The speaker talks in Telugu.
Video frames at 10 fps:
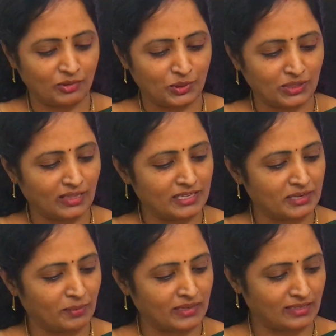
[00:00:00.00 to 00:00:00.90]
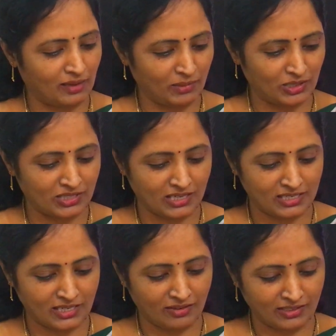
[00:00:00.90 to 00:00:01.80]
ఉంటుందని చెప్పేసి నేను మీతో షేర్
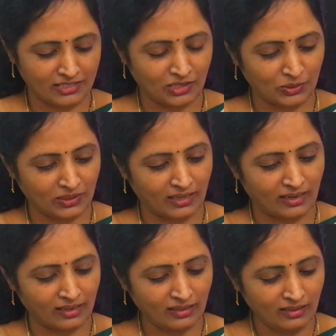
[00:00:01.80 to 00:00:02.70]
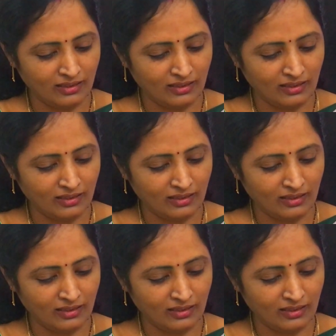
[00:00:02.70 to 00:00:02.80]
చేయడం అయితే జరుగుతుందండి